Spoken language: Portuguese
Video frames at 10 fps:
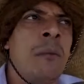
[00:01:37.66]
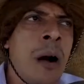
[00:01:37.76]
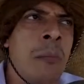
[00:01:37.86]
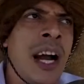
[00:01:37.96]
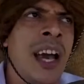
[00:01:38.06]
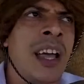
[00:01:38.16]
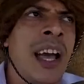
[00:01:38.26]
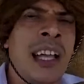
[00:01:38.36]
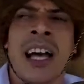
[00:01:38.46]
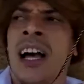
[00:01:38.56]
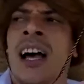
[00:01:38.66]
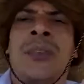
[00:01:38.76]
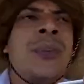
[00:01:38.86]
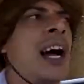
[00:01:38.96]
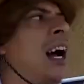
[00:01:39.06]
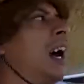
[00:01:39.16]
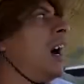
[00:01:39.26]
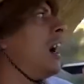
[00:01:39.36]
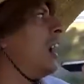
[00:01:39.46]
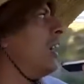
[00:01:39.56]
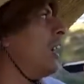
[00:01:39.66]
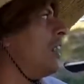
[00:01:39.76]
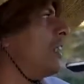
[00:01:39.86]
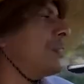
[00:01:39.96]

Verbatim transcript: Mamãe, ela tá.